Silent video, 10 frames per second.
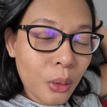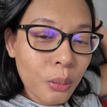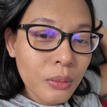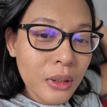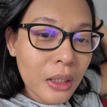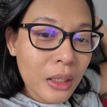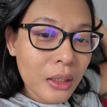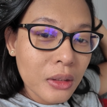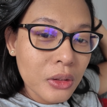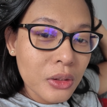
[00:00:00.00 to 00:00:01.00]
hope nila
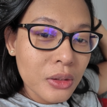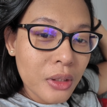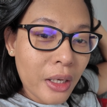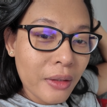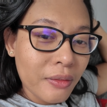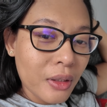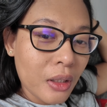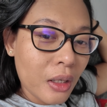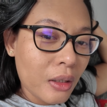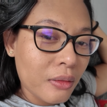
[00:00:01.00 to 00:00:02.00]
is IVF.